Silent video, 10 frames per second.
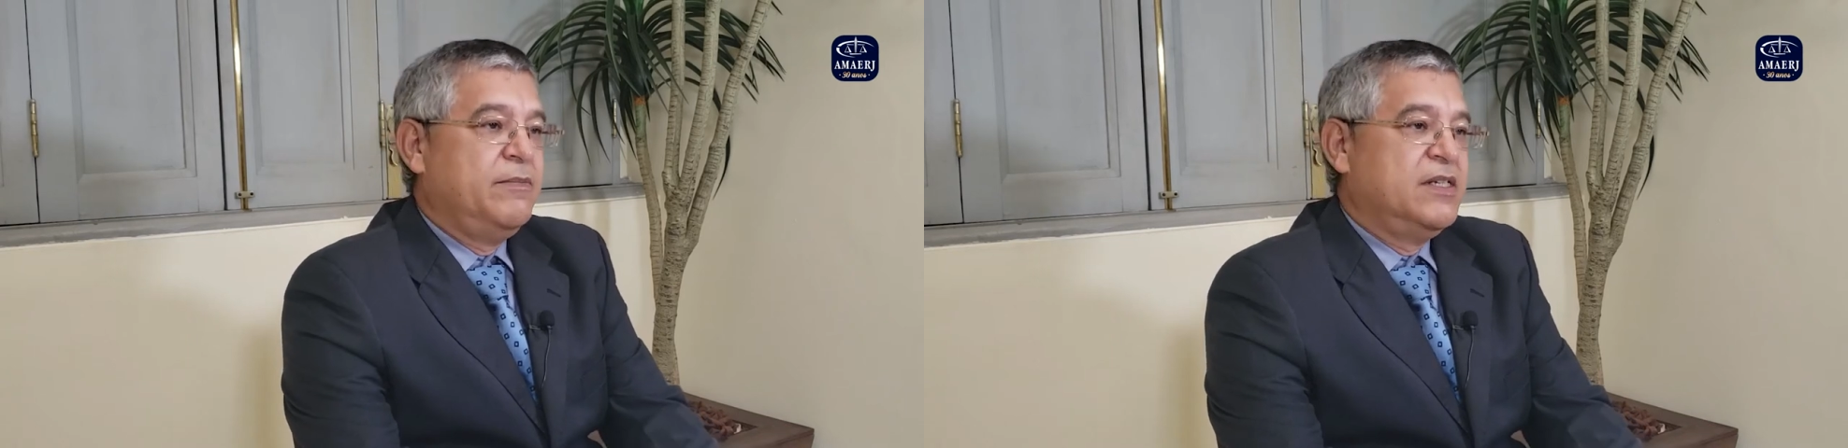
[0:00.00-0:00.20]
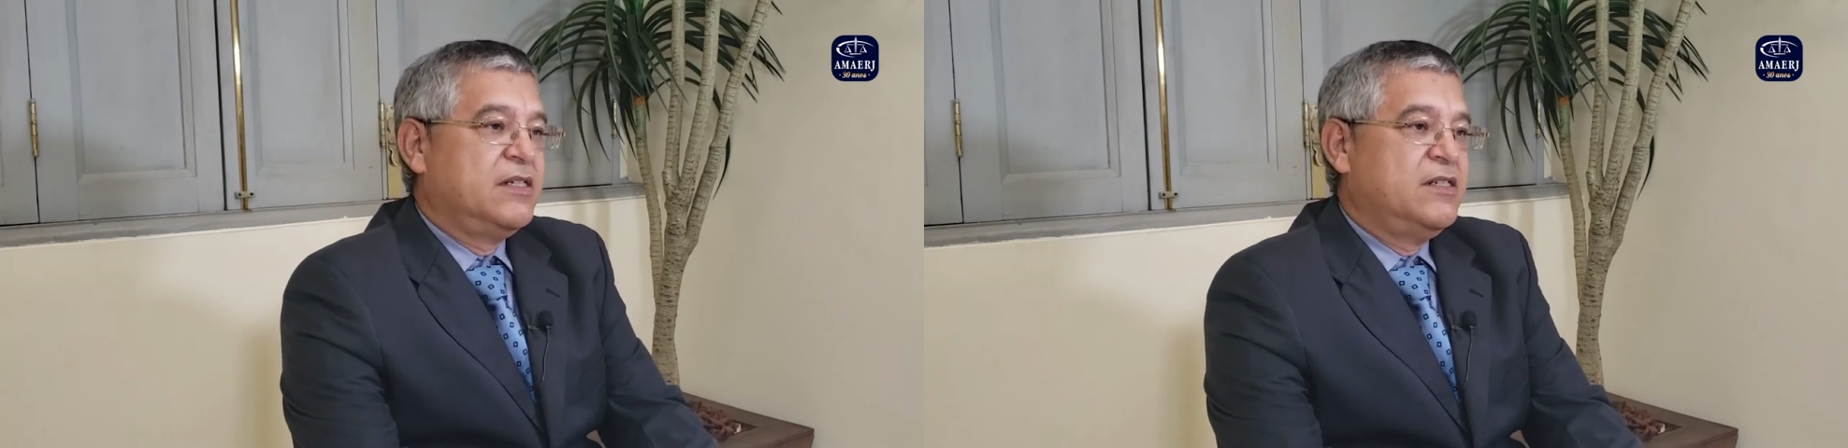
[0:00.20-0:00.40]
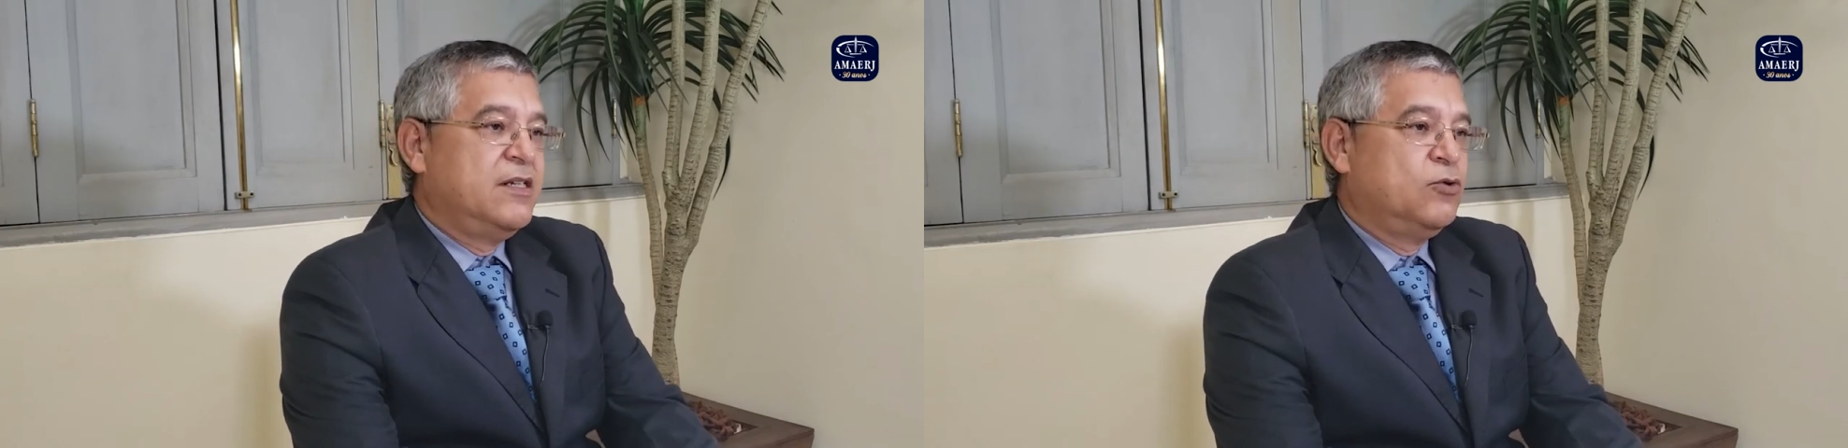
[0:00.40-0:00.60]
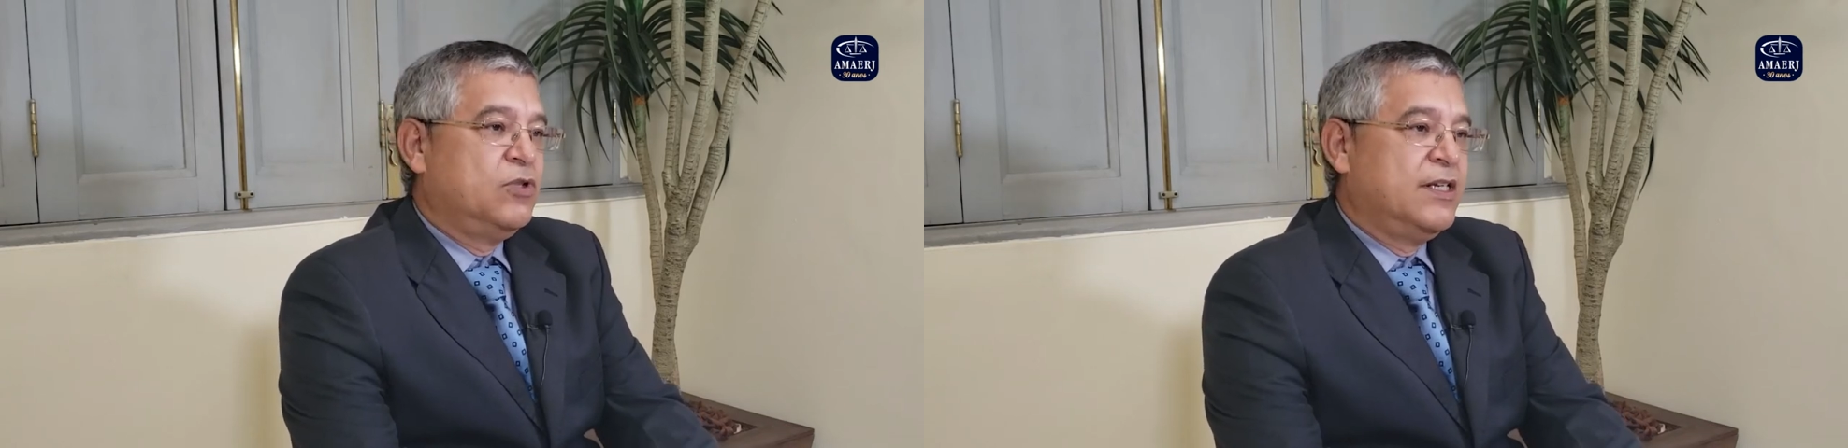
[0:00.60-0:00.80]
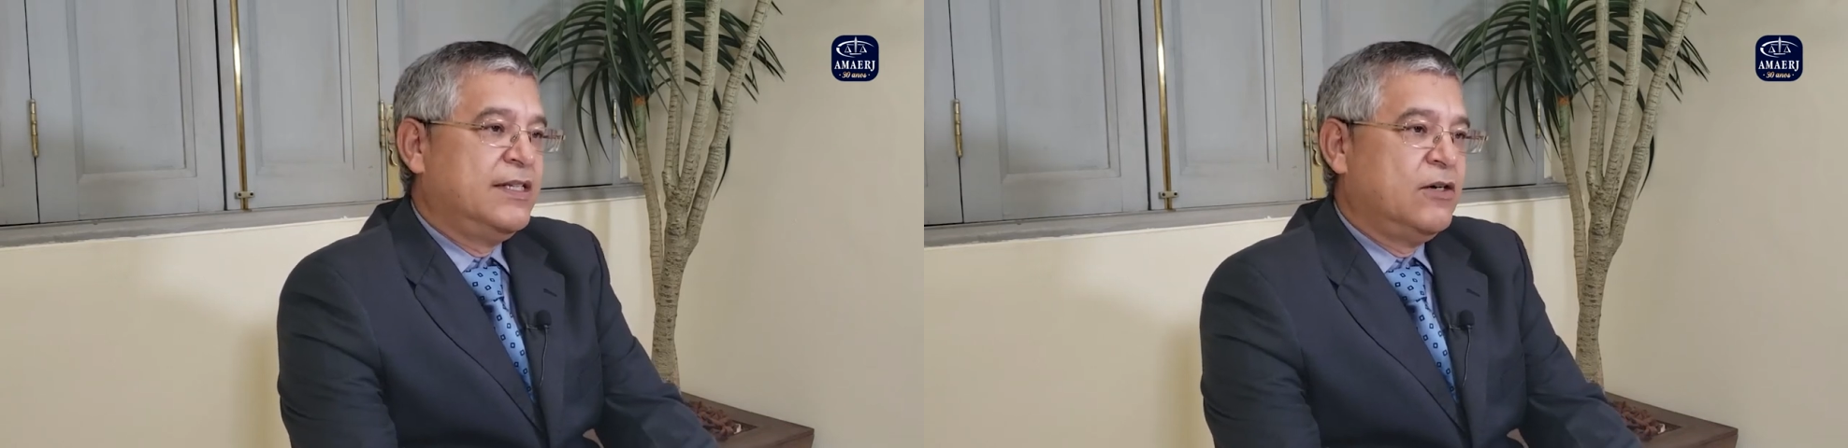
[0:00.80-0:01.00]
mesa
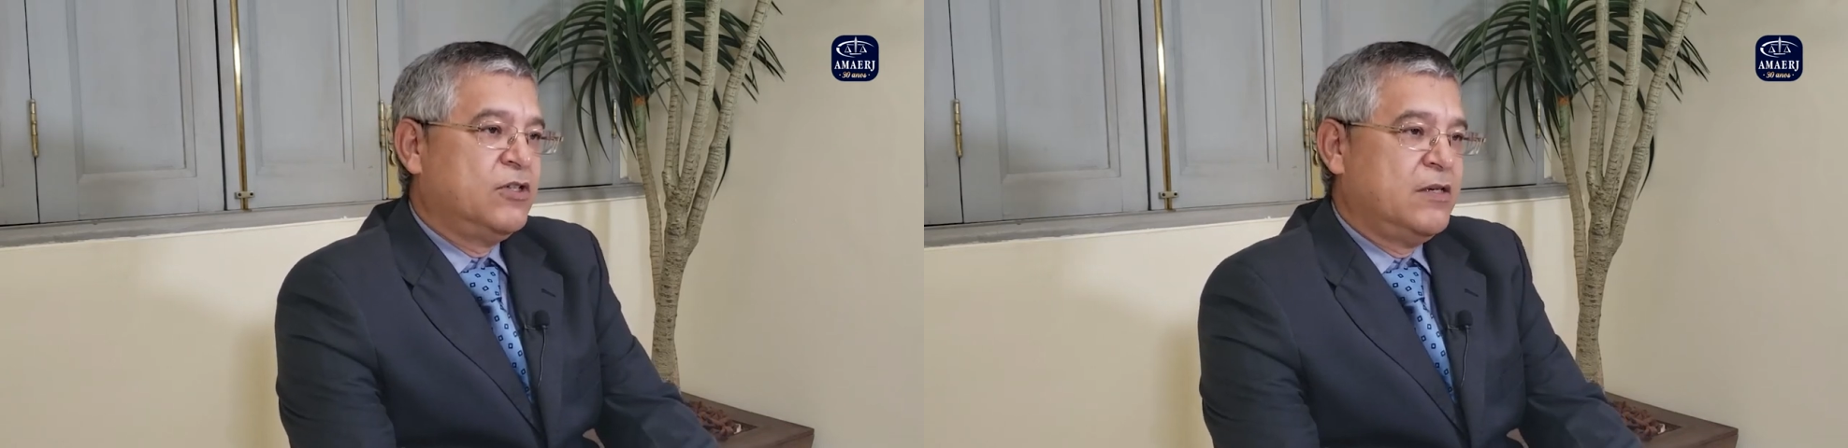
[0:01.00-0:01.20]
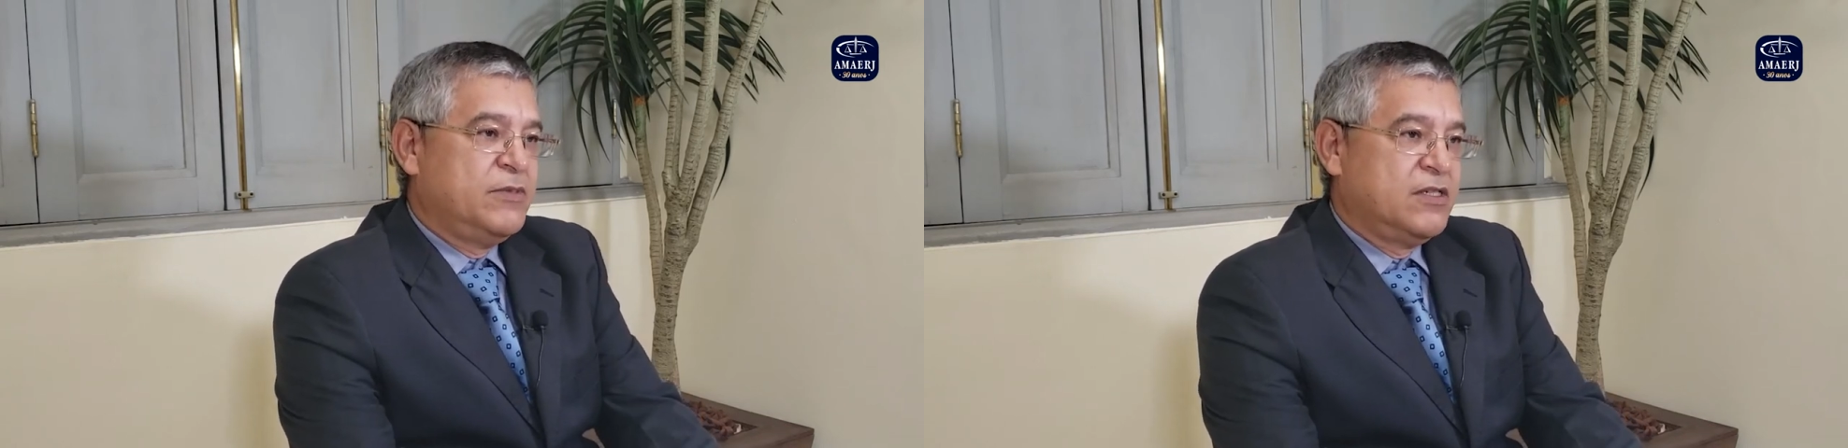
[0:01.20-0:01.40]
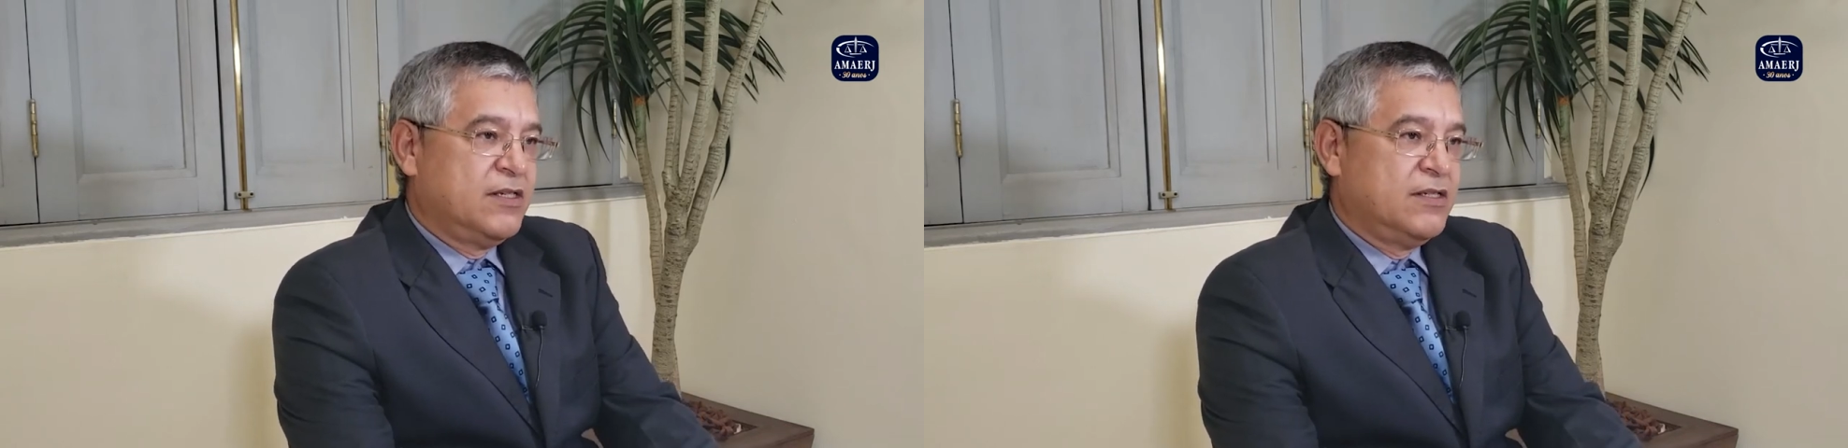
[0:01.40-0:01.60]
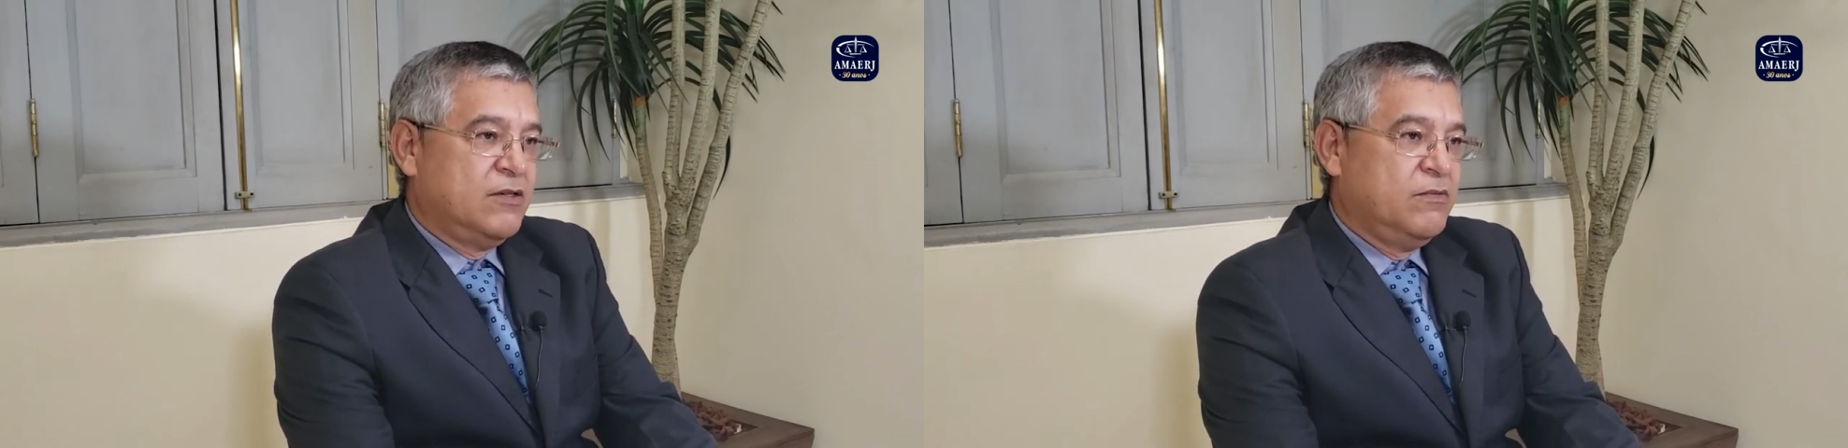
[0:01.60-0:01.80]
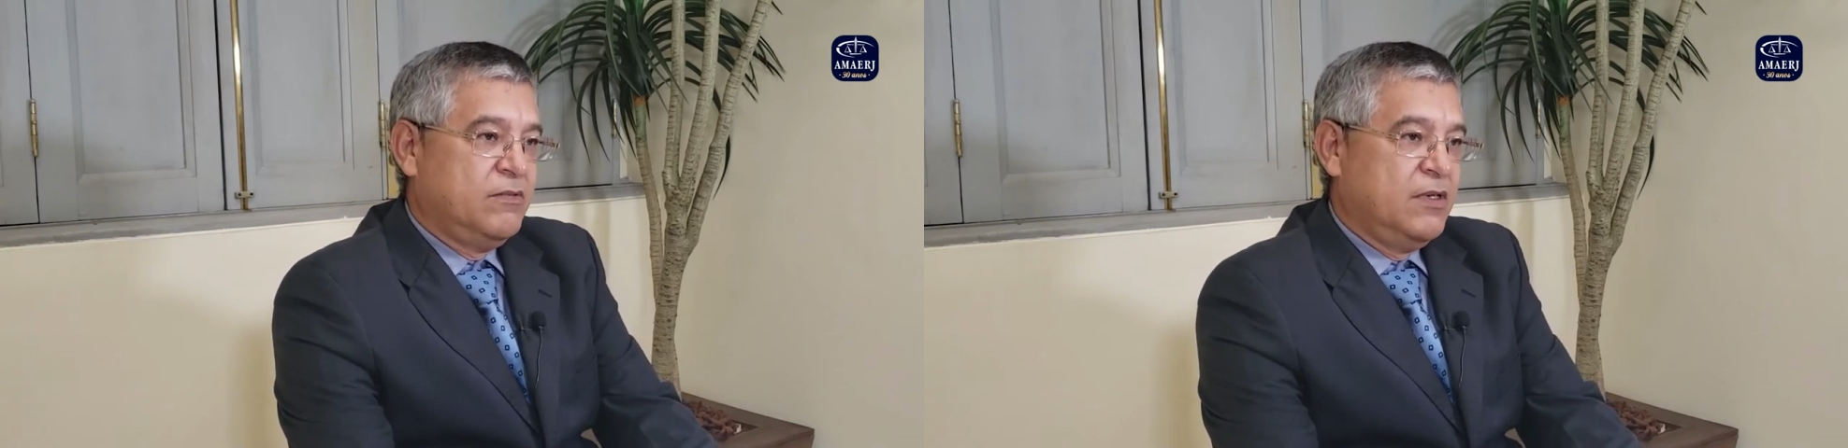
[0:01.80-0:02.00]
diretora da alta
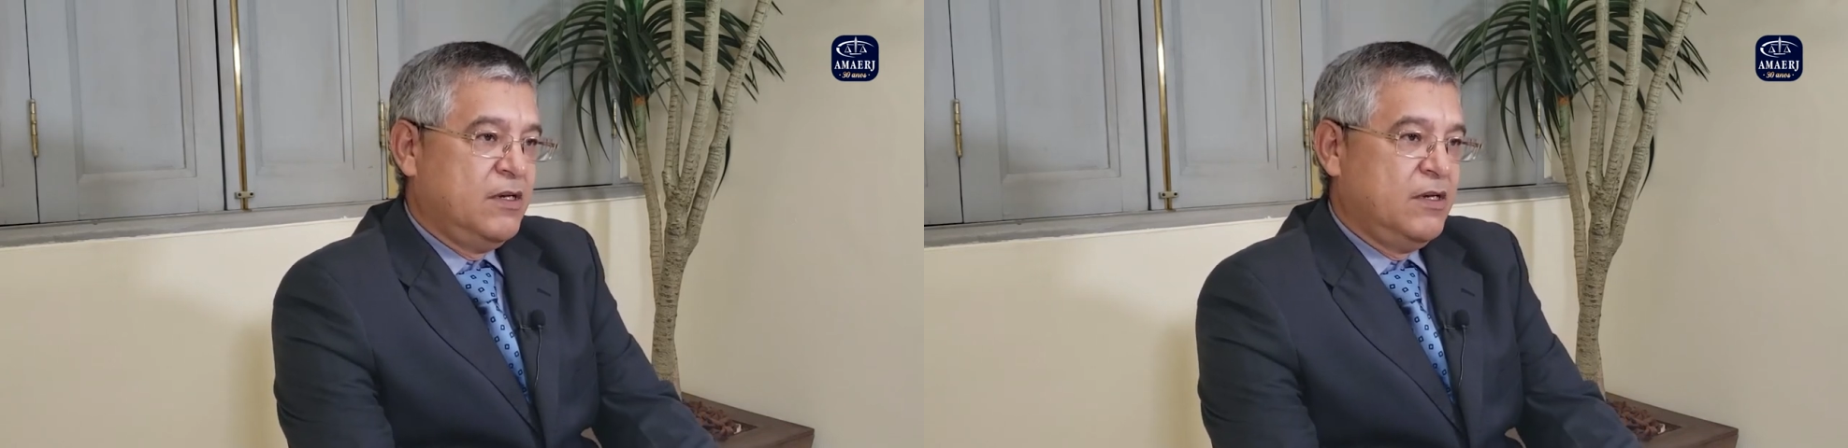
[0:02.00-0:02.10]
administração